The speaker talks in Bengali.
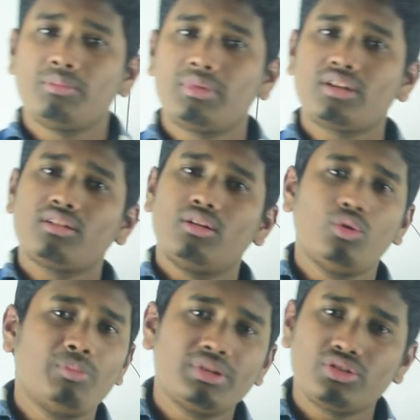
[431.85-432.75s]
বাট
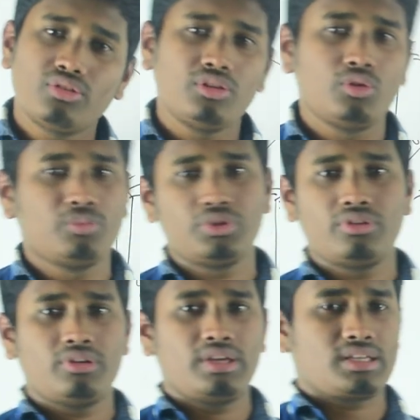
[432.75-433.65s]
লুপিং চলনে লুপ
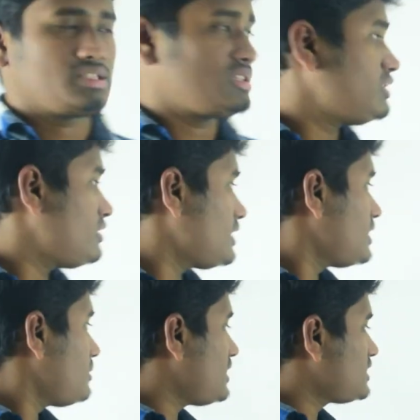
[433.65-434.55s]
তৈরি হয় একটা কি হয়
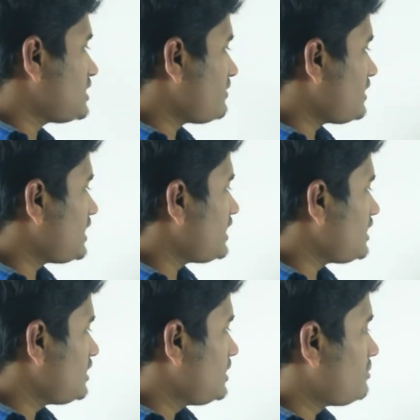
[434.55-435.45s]
এখানে মাথাটা ফালায়
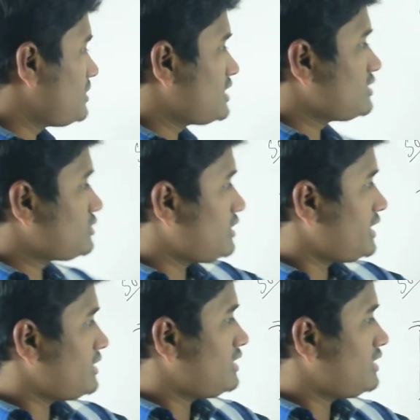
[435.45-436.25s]
পাটা তোলে